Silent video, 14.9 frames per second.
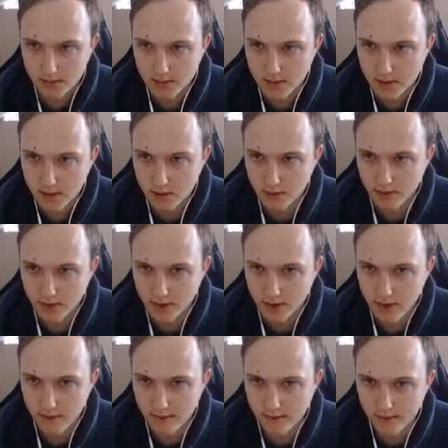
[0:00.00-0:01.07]
Так,
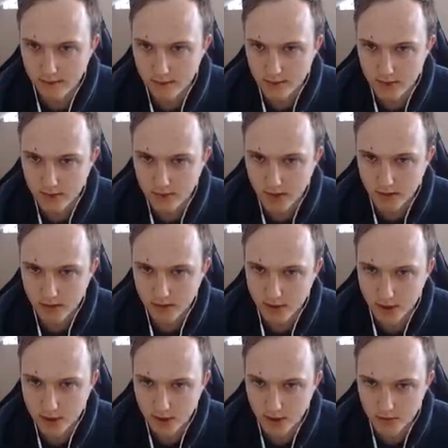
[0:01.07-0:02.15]
овердрайв. Вот теперь мы
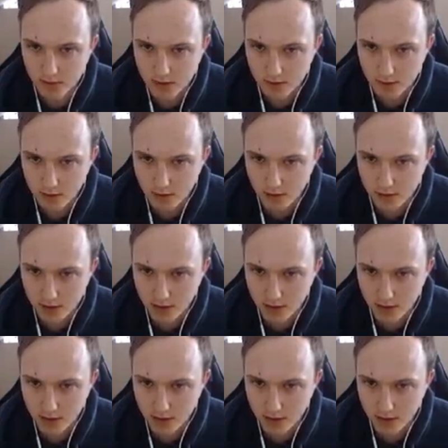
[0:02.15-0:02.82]
начинаем контролинг